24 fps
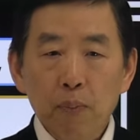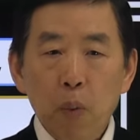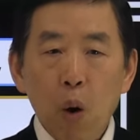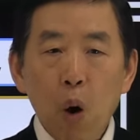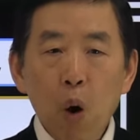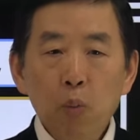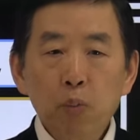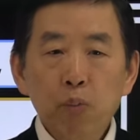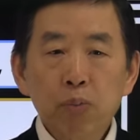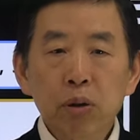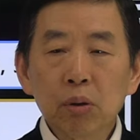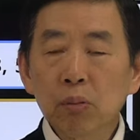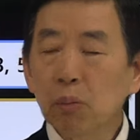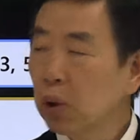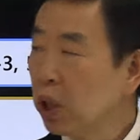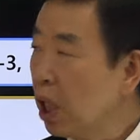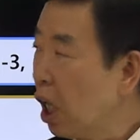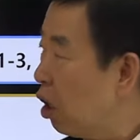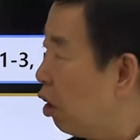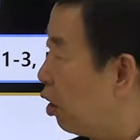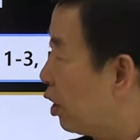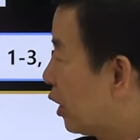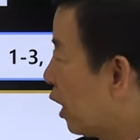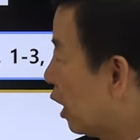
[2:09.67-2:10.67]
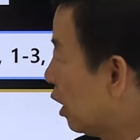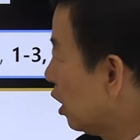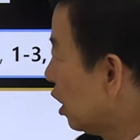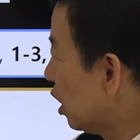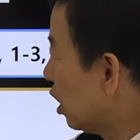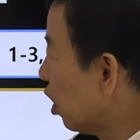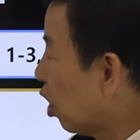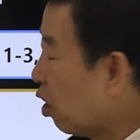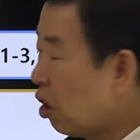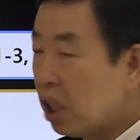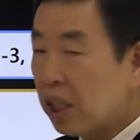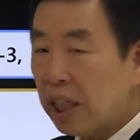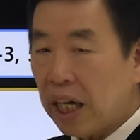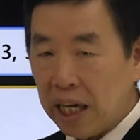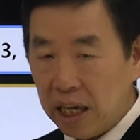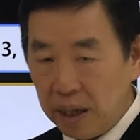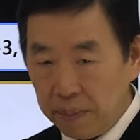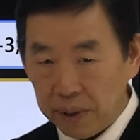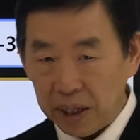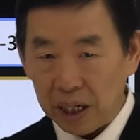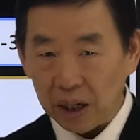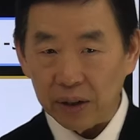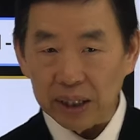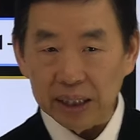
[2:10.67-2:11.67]
폭풍보다 거센 철기의
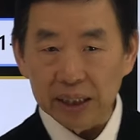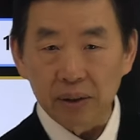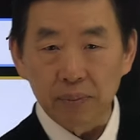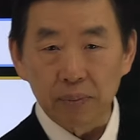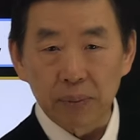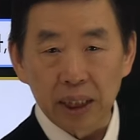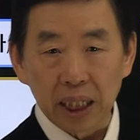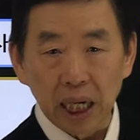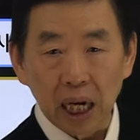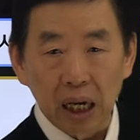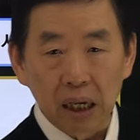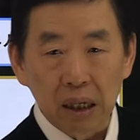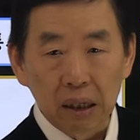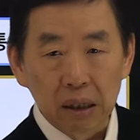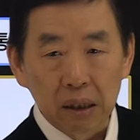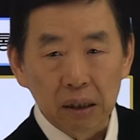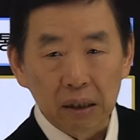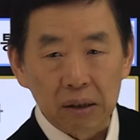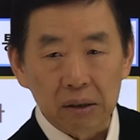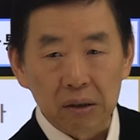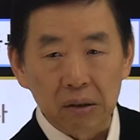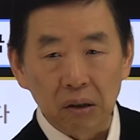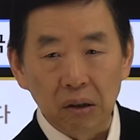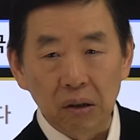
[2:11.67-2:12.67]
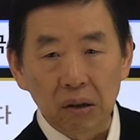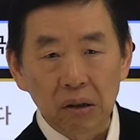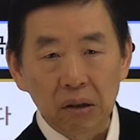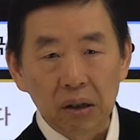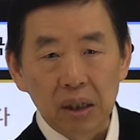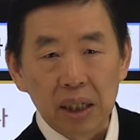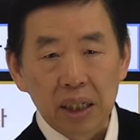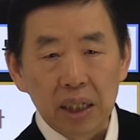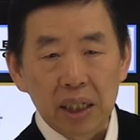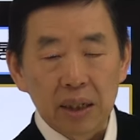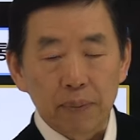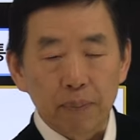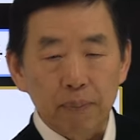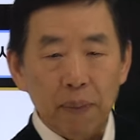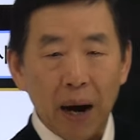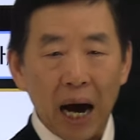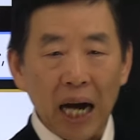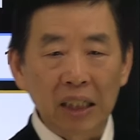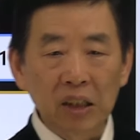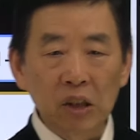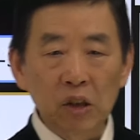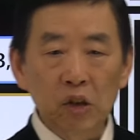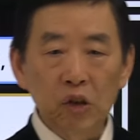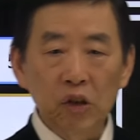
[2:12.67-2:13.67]
힘이라고 했습니다. 그래서
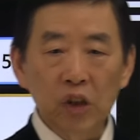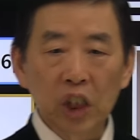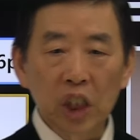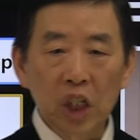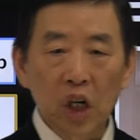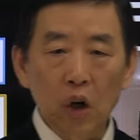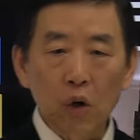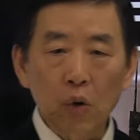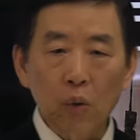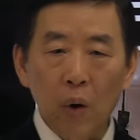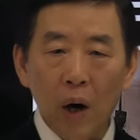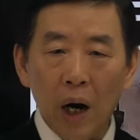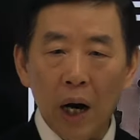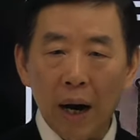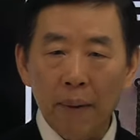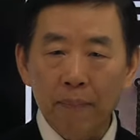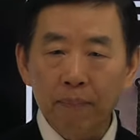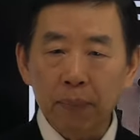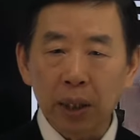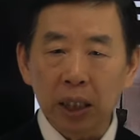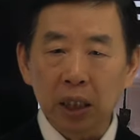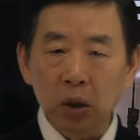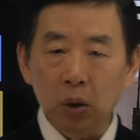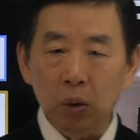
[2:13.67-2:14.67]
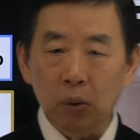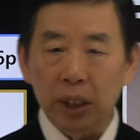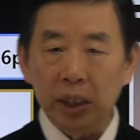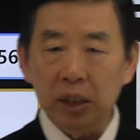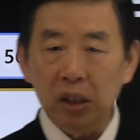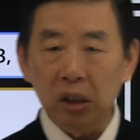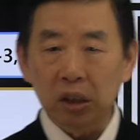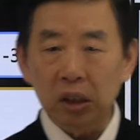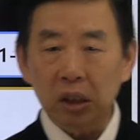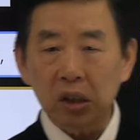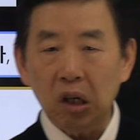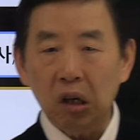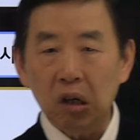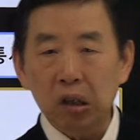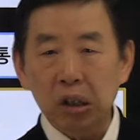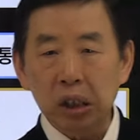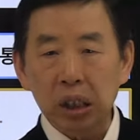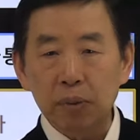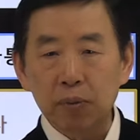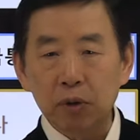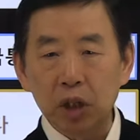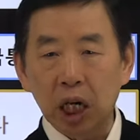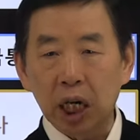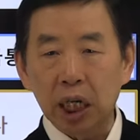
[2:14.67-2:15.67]
만주 지역과 한반도에서
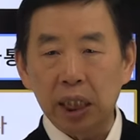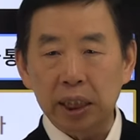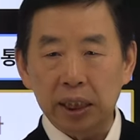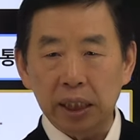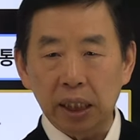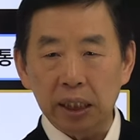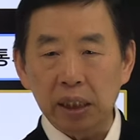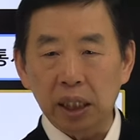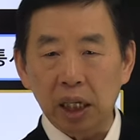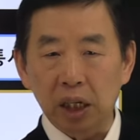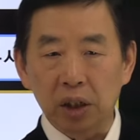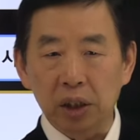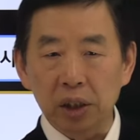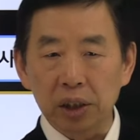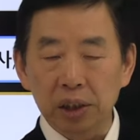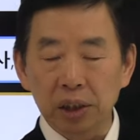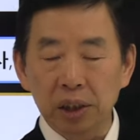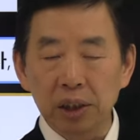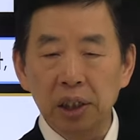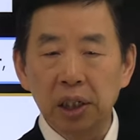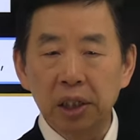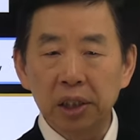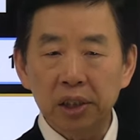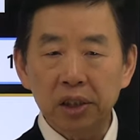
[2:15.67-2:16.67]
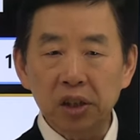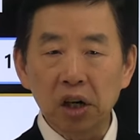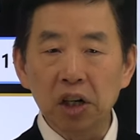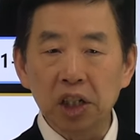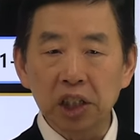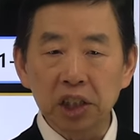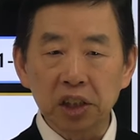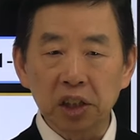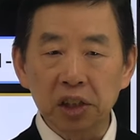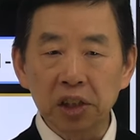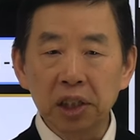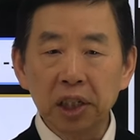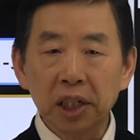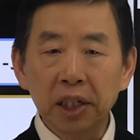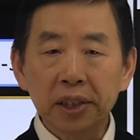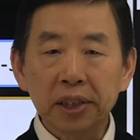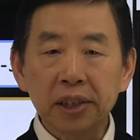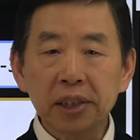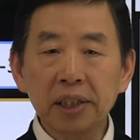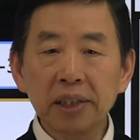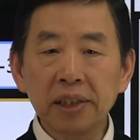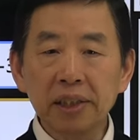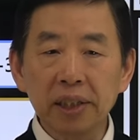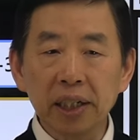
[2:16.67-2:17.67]
철기 문화가 시작된 것은 서기전
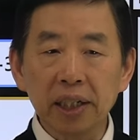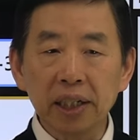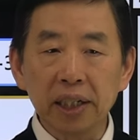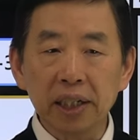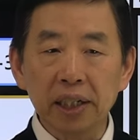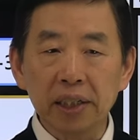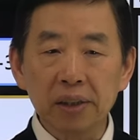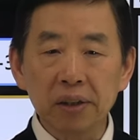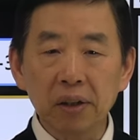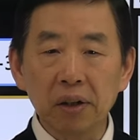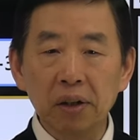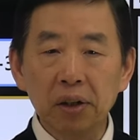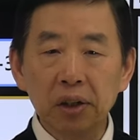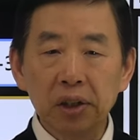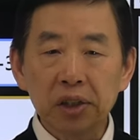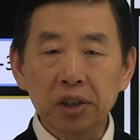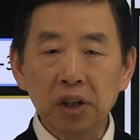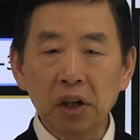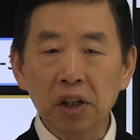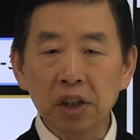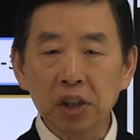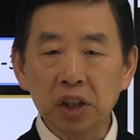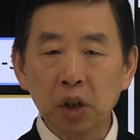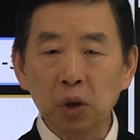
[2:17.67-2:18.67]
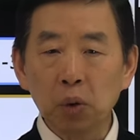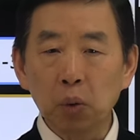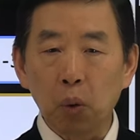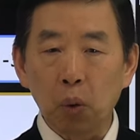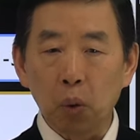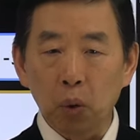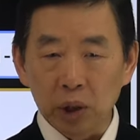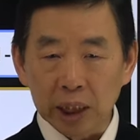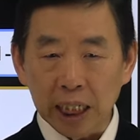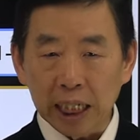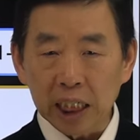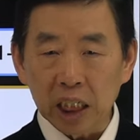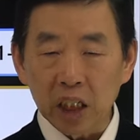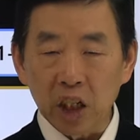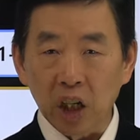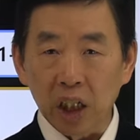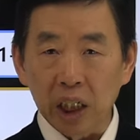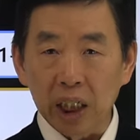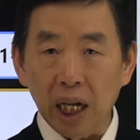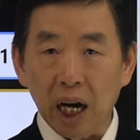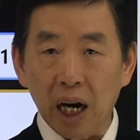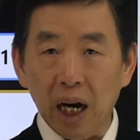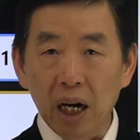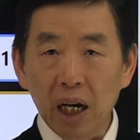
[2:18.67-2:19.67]
7세기에서 서기전
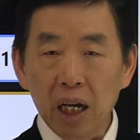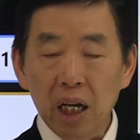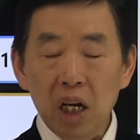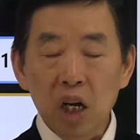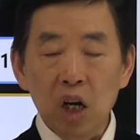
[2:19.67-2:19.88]
5세기경이다.